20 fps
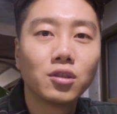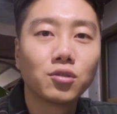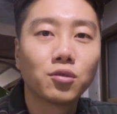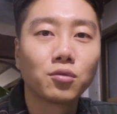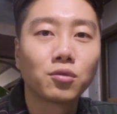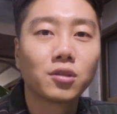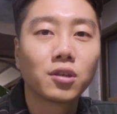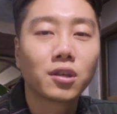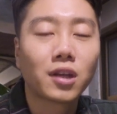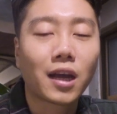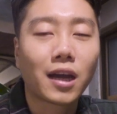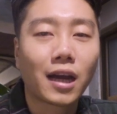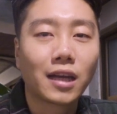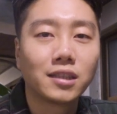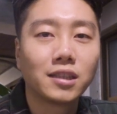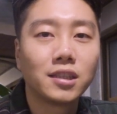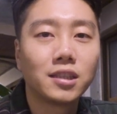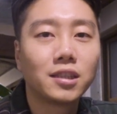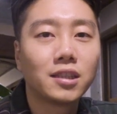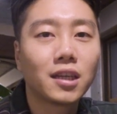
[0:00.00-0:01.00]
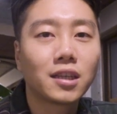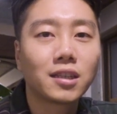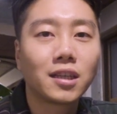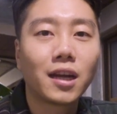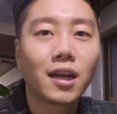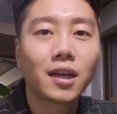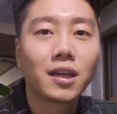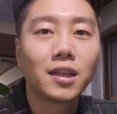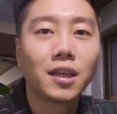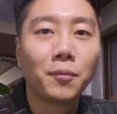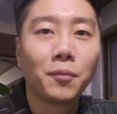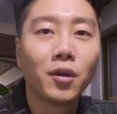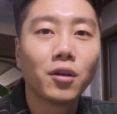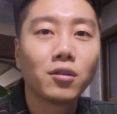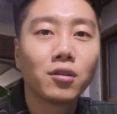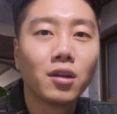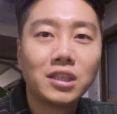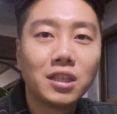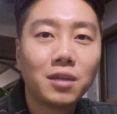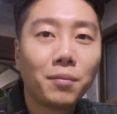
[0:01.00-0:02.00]
좀 그렇게 같이 시작을 하게
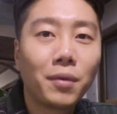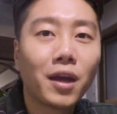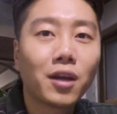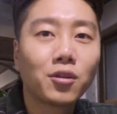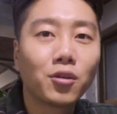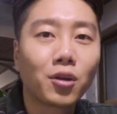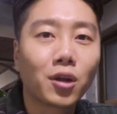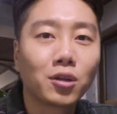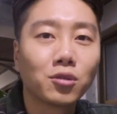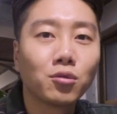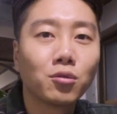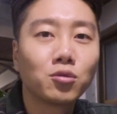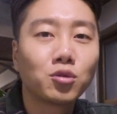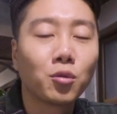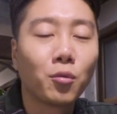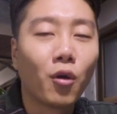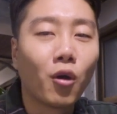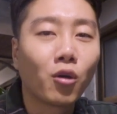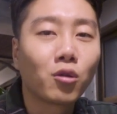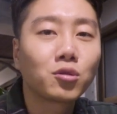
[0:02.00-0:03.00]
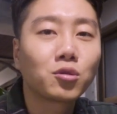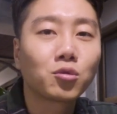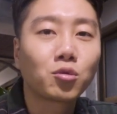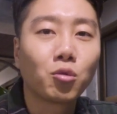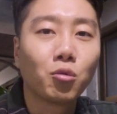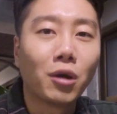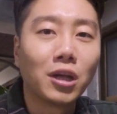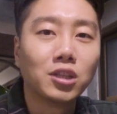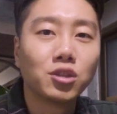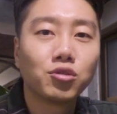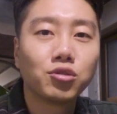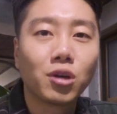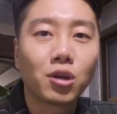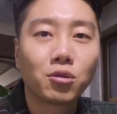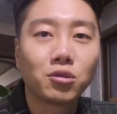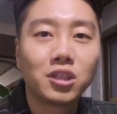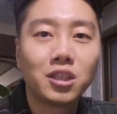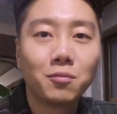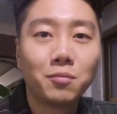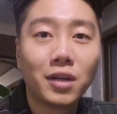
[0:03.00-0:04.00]
되면 실패하더라도 좀 어느 정도
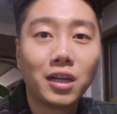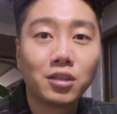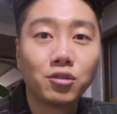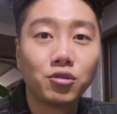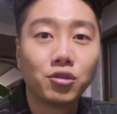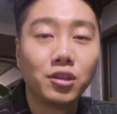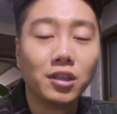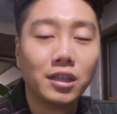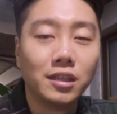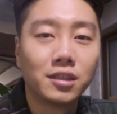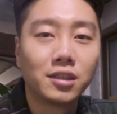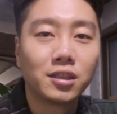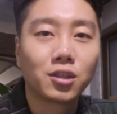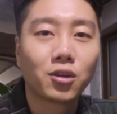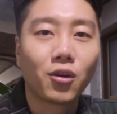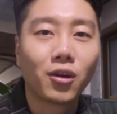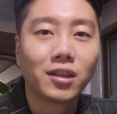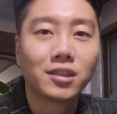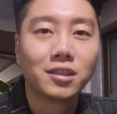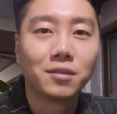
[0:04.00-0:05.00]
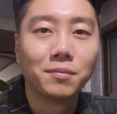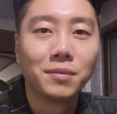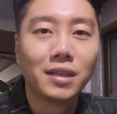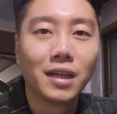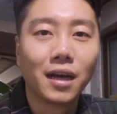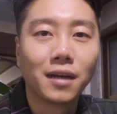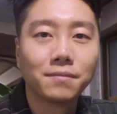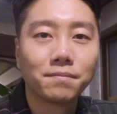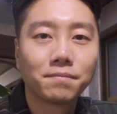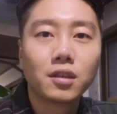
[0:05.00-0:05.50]
완수하고 실패할 수 있을 것 같습니다.